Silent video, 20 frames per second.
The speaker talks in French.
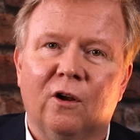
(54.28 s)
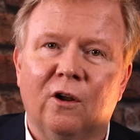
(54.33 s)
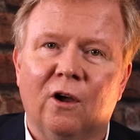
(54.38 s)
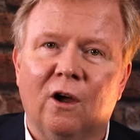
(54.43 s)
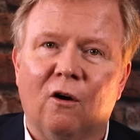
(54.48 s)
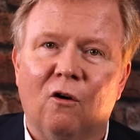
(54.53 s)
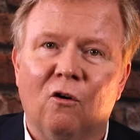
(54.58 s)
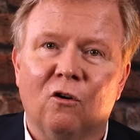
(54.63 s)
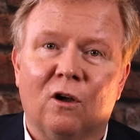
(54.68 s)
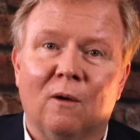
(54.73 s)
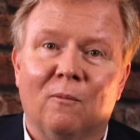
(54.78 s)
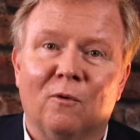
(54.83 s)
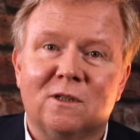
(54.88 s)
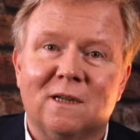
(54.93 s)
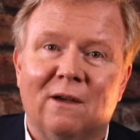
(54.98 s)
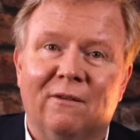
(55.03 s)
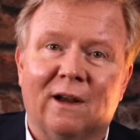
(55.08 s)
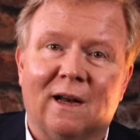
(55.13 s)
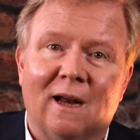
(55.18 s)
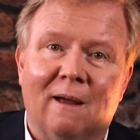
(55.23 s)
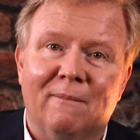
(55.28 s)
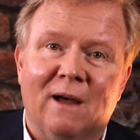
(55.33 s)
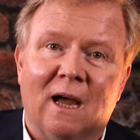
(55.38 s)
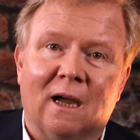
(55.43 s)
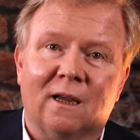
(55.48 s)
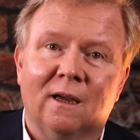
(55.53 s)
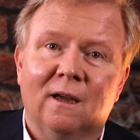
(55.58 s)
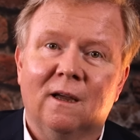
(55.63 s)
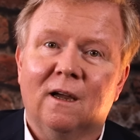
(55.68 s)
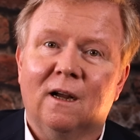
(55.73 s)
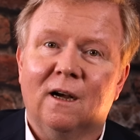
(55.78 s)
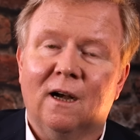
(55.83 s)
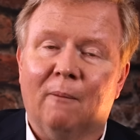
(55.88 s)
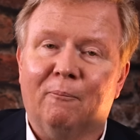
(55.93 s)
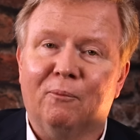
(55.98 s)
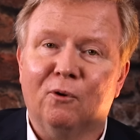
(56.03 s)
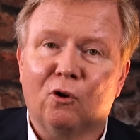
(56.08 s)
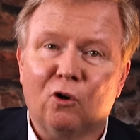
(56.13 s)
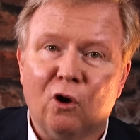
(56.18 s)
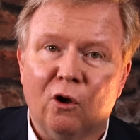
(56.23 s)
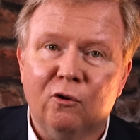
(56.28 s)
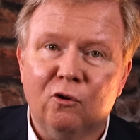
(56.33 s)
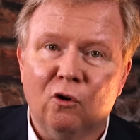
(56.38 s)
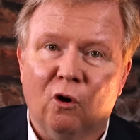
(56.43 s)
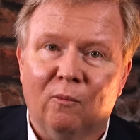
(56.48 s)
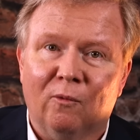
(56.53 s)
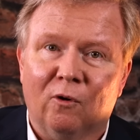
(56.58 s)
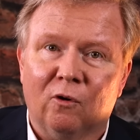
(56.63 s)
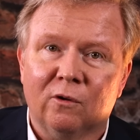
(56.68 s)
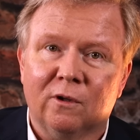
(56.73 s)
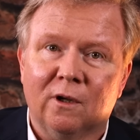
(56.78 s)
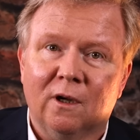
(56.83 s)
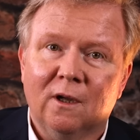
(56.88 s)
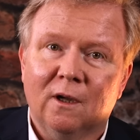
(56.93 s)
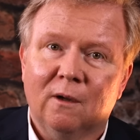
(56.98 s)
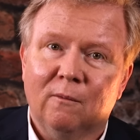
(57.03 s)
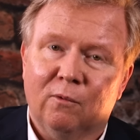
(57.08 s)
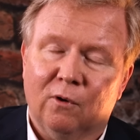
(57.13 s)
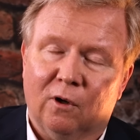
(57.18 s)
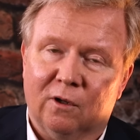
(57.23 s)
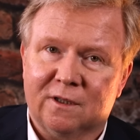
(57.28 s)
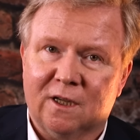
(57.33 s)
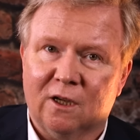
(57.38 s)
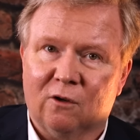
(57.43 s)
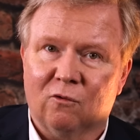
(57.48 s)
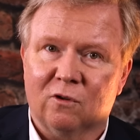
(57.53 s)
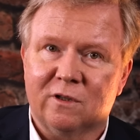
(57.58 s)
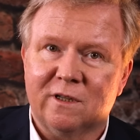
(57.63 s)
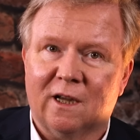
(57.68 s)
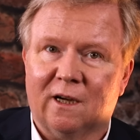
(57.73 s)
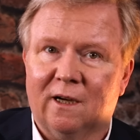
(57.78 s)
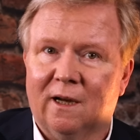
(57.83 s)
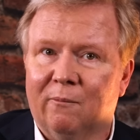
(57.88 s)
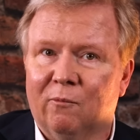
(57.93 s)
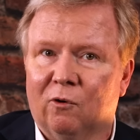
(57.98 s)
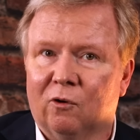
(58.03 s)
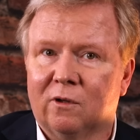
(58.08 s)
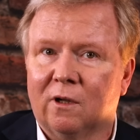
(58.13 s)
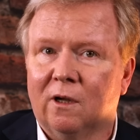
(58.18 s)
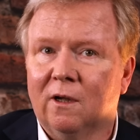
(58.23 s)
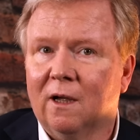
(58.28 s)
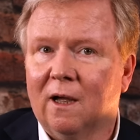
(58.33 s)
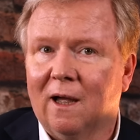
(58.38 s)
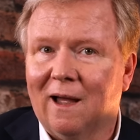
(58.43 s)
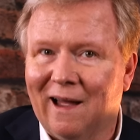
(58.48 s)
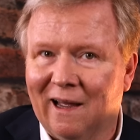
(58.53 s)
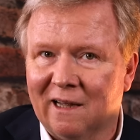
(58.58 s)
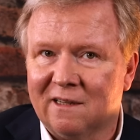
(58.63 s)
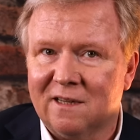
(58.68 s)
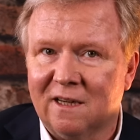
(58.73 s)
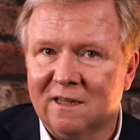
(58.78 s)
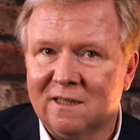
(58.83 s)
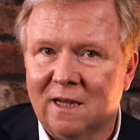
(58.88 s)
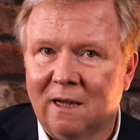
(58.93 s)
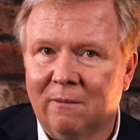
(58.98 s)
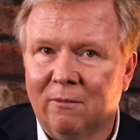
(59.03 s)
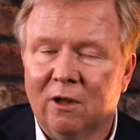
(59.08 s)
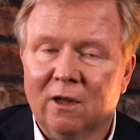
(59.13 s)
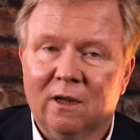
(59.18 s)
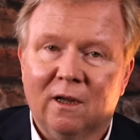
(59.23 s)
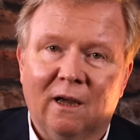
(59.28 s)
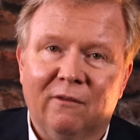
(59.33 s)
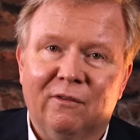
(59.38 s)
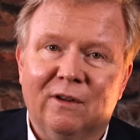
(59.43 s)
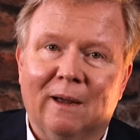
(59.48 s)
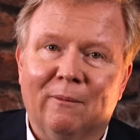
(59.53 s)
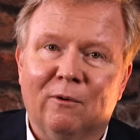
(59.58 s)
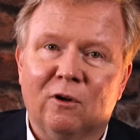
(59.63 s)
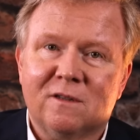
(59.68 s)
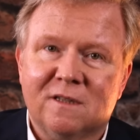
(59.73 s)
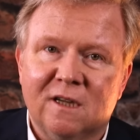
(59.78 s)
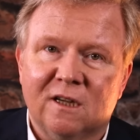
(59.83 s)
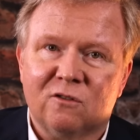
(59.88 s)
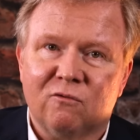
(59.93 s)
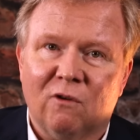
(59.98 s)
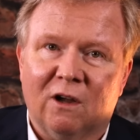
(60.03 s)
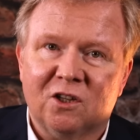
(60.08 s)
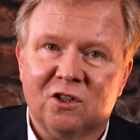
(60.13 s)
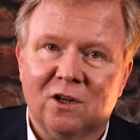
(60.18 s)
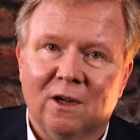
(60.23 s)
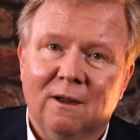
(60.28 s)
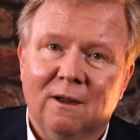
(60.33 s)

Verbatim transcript: honneur, on commence avec la marque la plus connue au monde en ce qui concerne les montres accessible, évidemment, c'est Swatch.